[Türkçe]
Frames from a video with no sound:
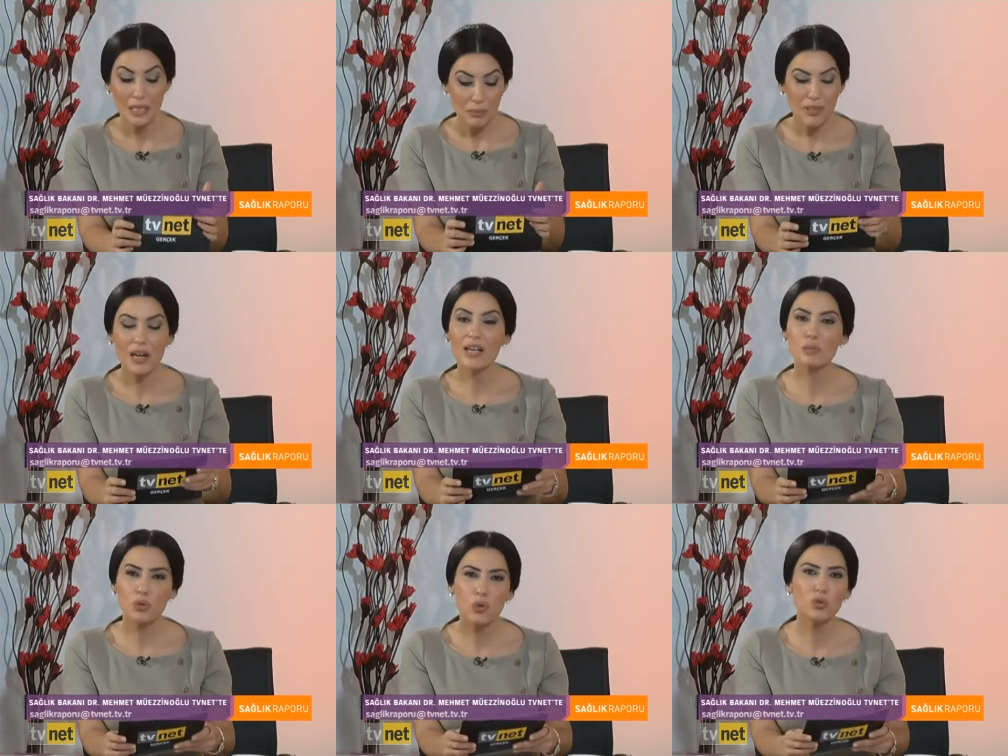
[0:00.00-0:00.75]

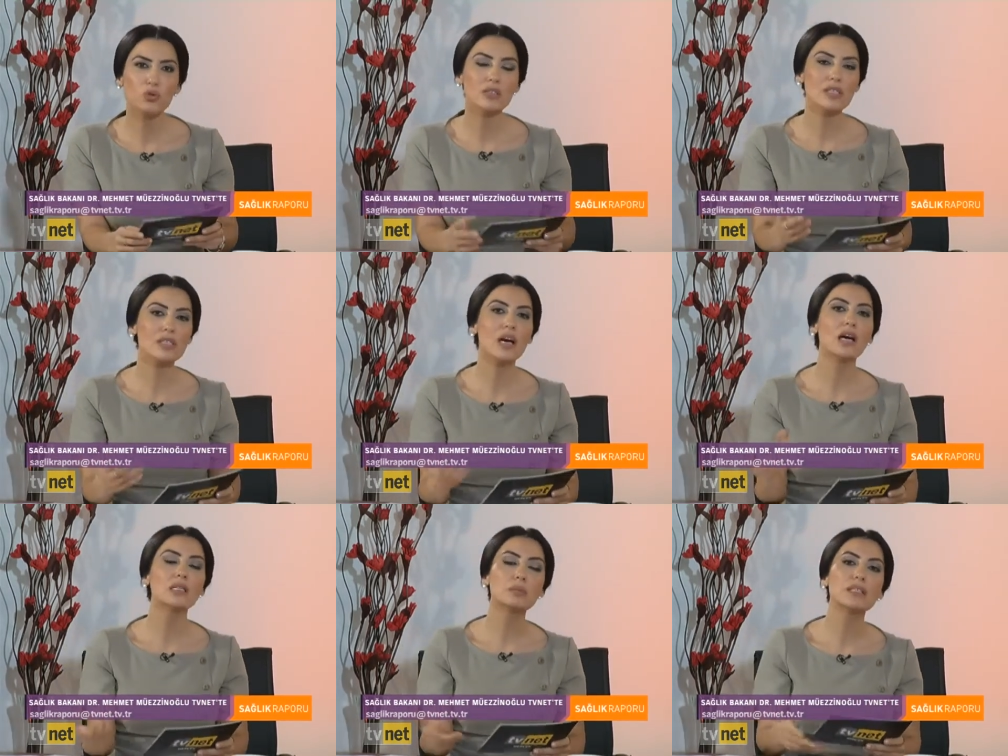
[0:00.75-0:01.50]
Biraz bu konuda
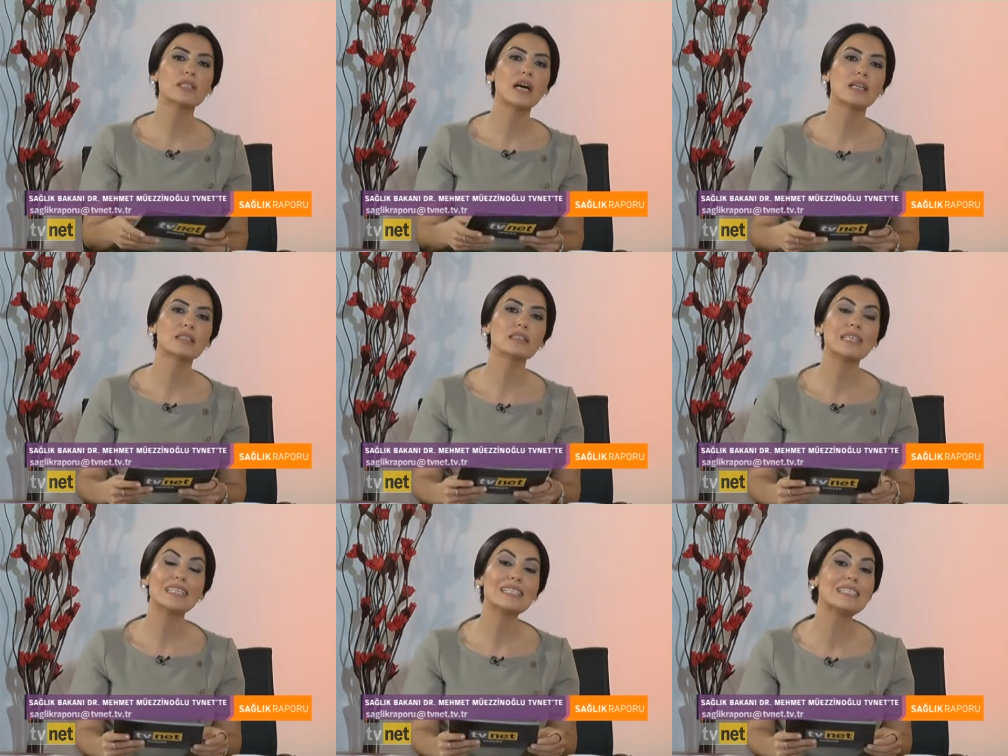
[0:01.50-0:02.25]
Sağlık Bakanlığı'nın
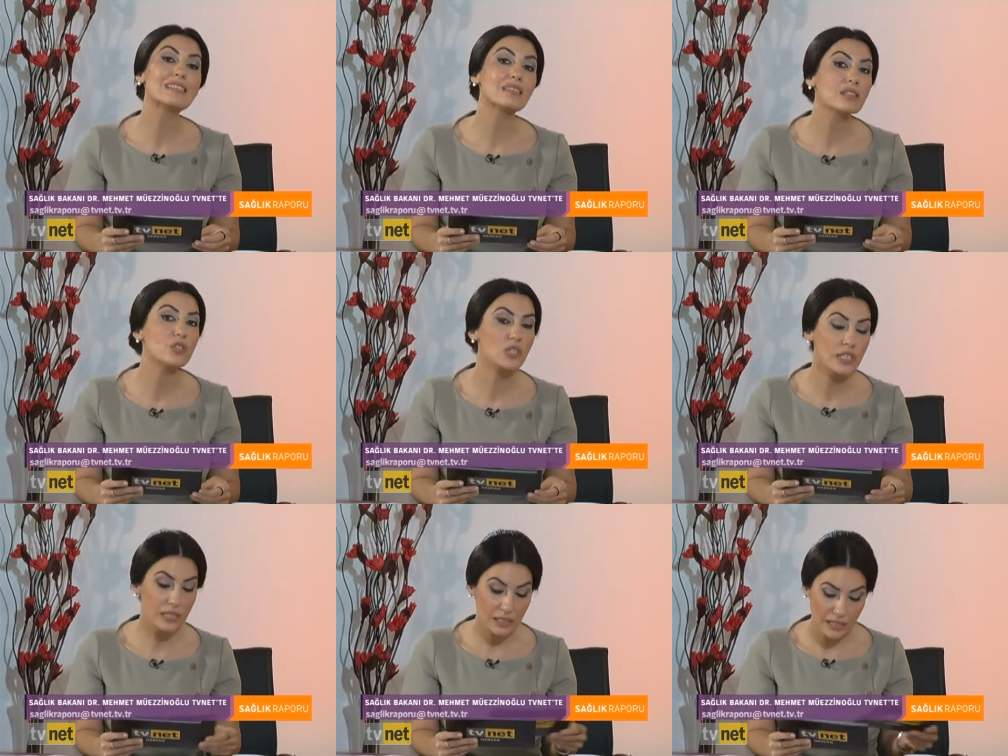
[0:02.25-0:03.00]
yeni
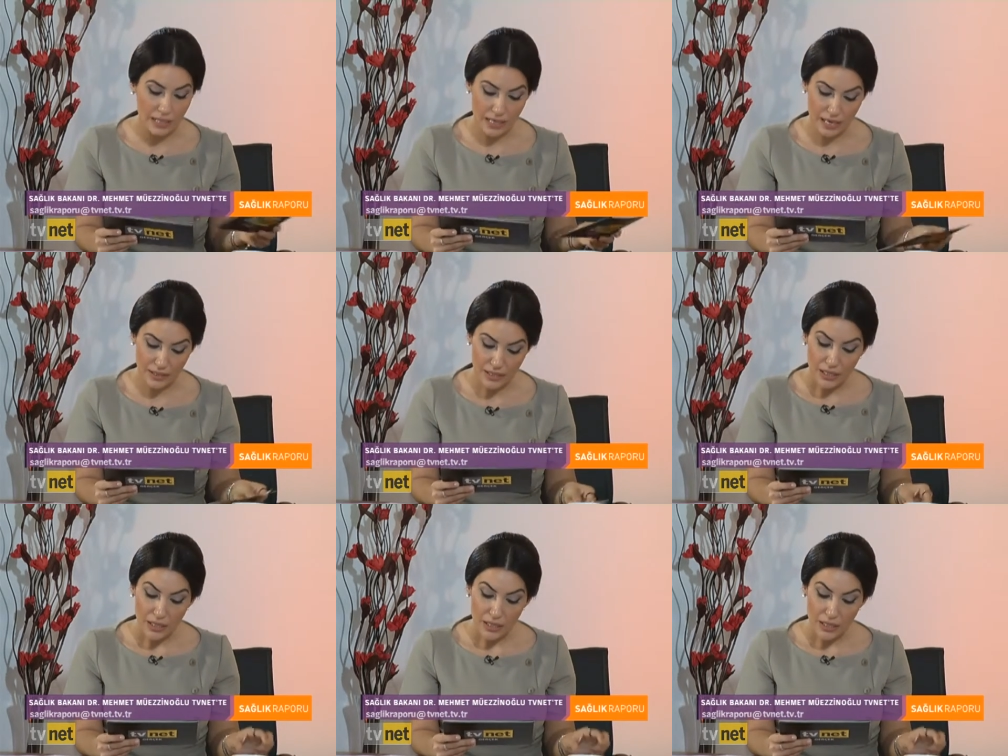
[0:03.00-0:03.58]
stratejileri neler?